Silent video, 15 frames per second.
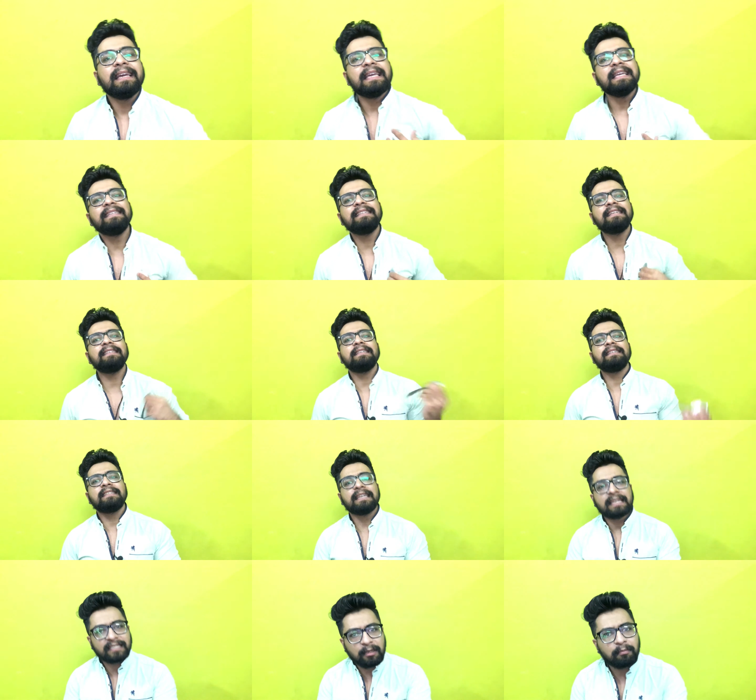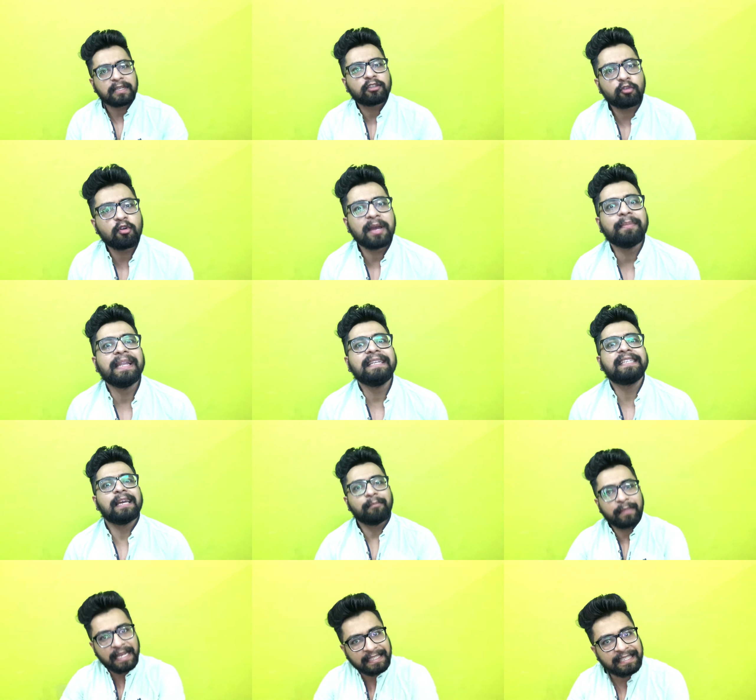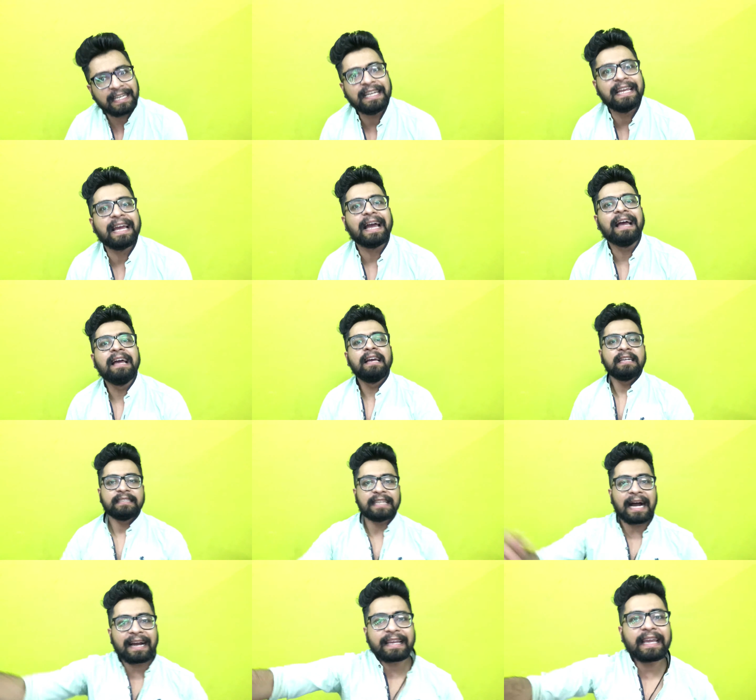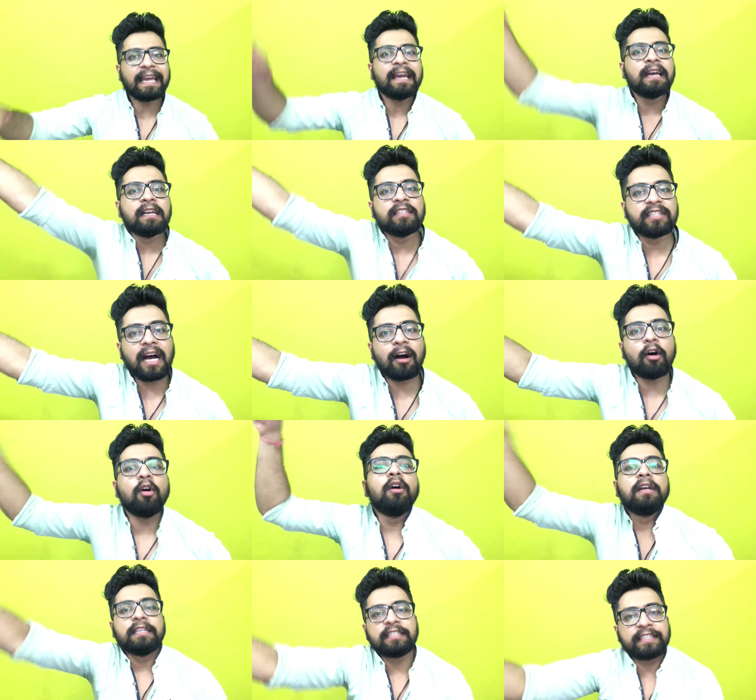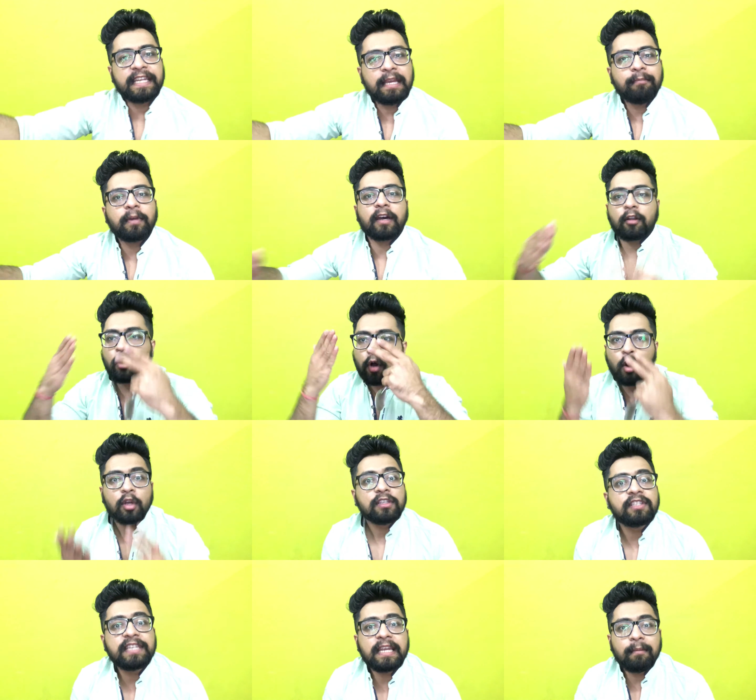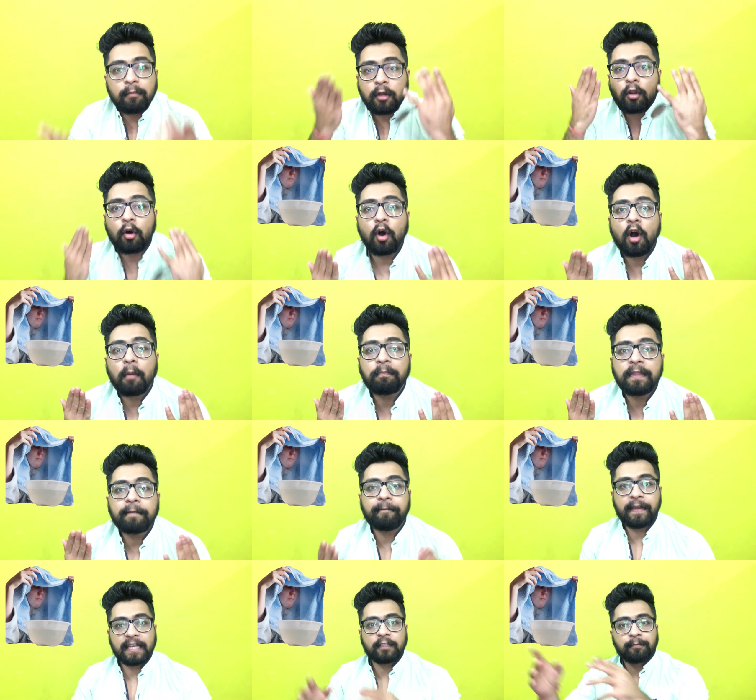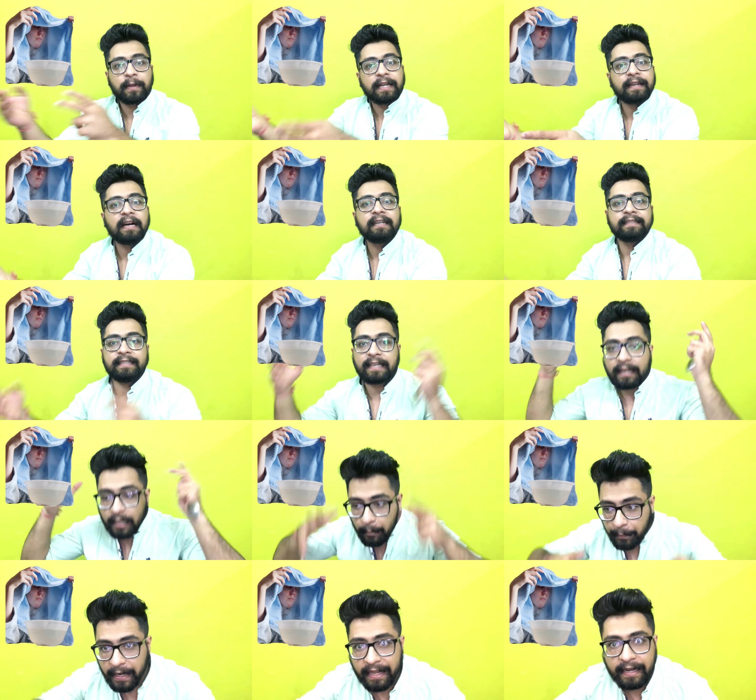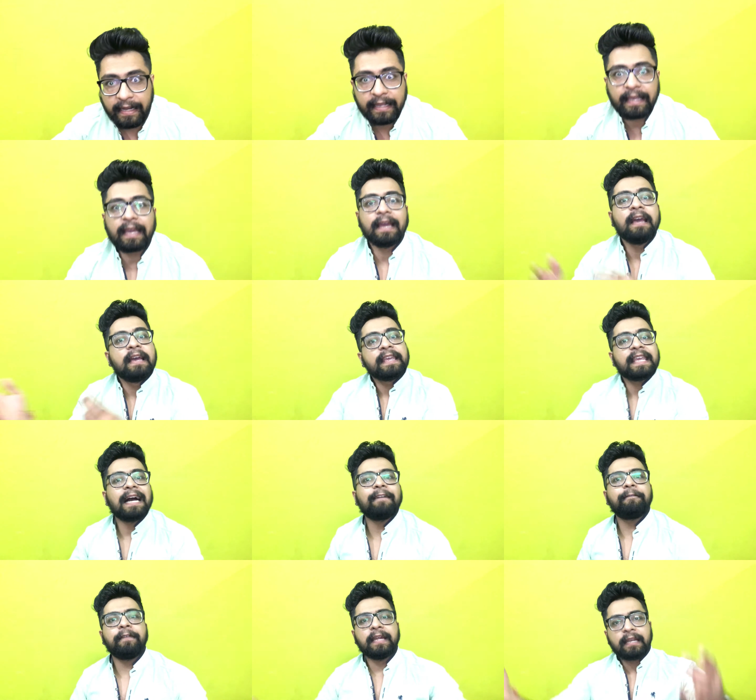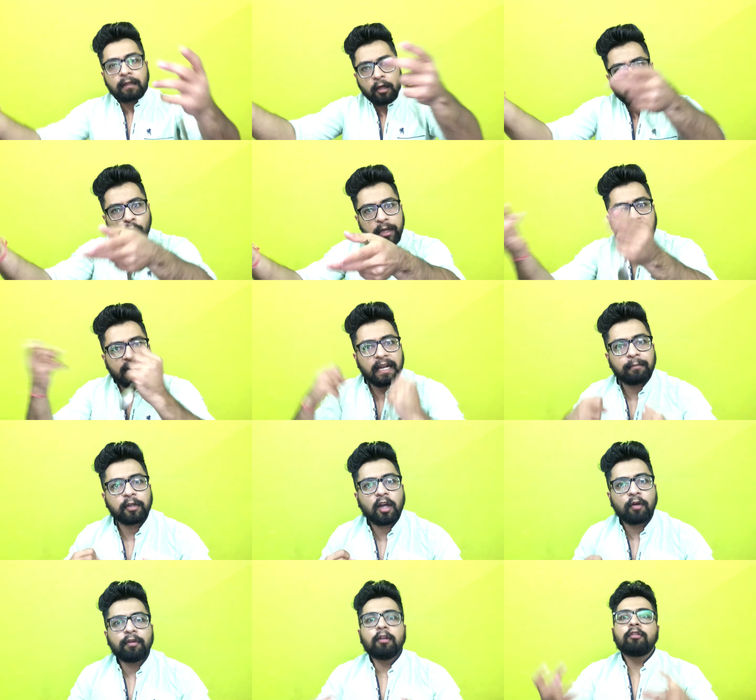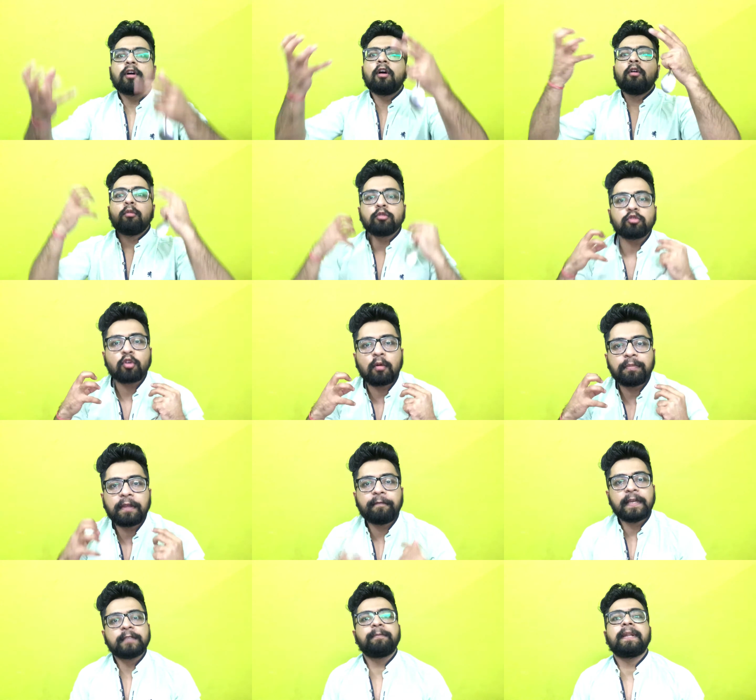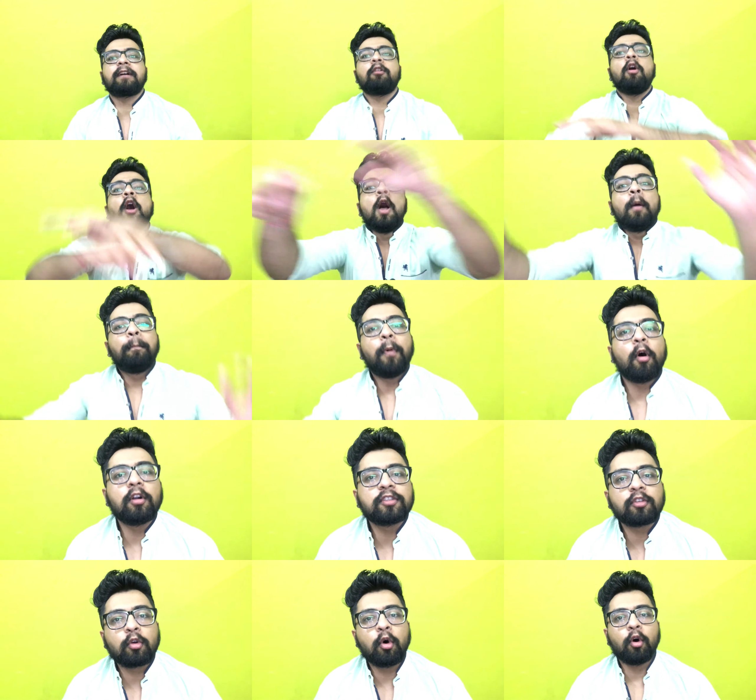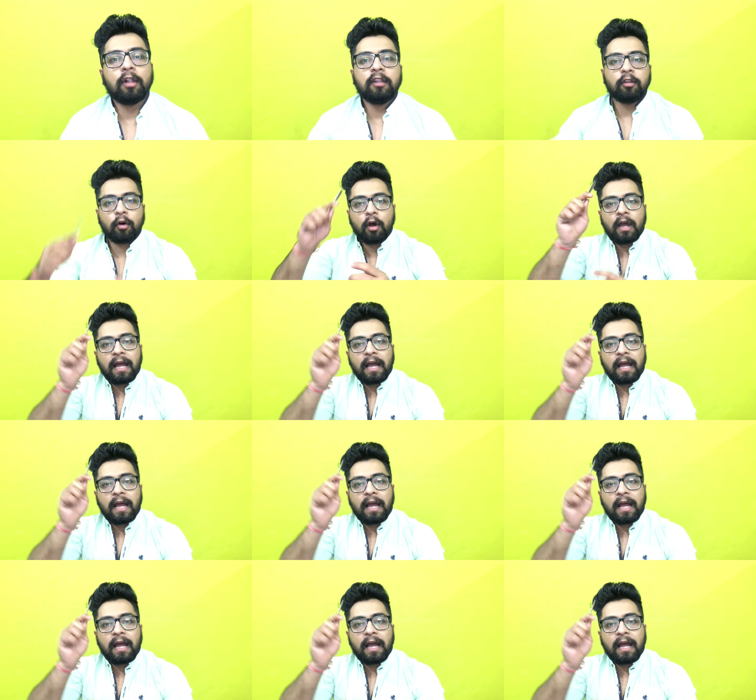इजी चीज है ये चम्मच क्यों है मेरी जेब में इसीलिए जाके जाओ स्टीम करो स्टीम लो अपने फेस पे ढंग से कपड़ा रख के या फिर कोई गर्म टॉवल उठाओ उसको अपने फेस पे रखो पोस खोल दो